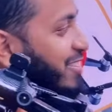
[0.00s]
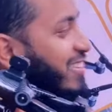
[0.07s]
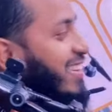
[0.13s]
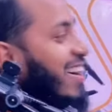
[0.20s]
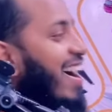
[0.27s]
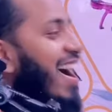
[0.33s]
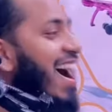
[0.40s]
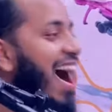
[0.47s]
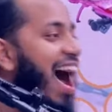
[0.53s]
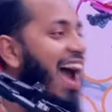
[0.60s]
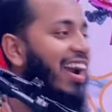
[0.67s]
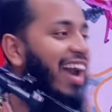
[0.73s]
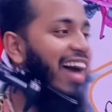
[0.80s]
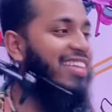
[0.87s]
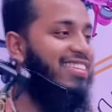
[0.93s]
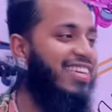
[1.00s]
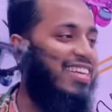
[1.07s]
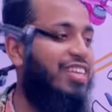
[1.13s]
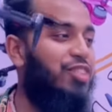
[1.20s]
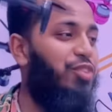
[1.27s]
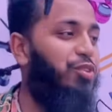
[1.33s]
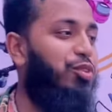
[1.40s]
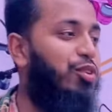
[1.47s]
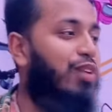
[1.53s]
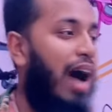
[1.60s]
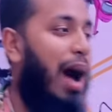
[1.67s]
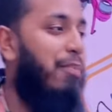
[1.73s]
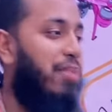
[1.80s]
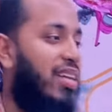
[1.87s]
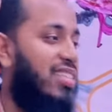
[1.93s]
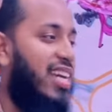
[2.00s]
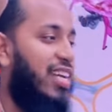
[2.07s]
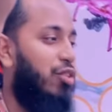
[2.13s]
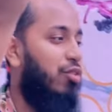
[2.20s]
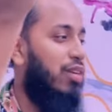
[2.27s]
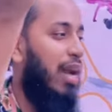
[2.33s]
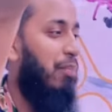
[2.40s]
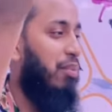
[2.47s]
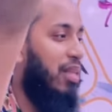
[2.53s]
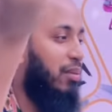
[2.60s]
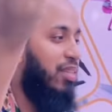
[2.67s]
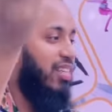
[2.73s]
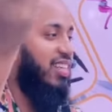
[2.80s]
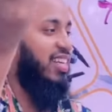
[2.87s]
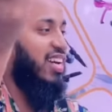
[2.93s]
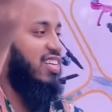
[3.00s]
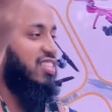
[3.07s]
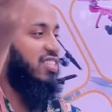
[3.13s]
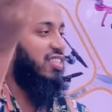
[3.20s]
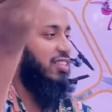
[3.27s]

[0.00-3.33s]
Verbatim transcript: ক্যামেরাটা অনেক সুন্দর অনেক স্পষ্ট আমি সময় সীমিত এই জন্য দেখাতে